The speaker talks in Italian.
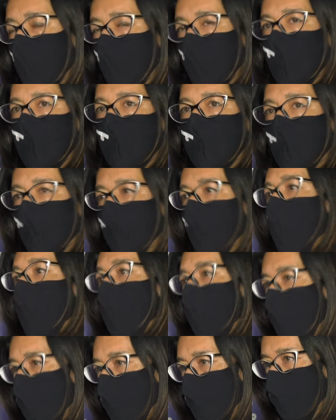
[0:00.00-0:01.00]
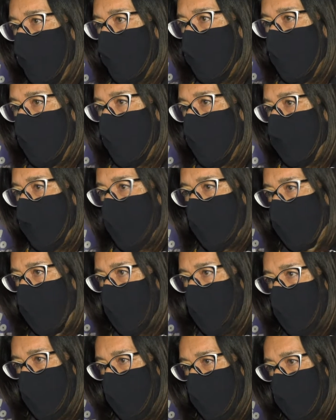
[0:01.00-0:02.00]
dei valori aggiunti rispetto alle loro
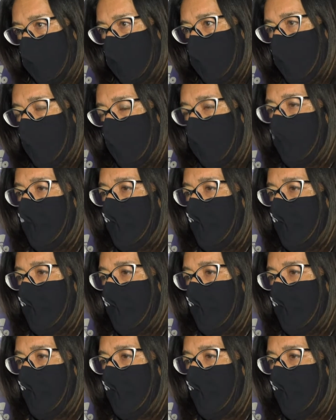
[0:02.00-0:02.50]
attività.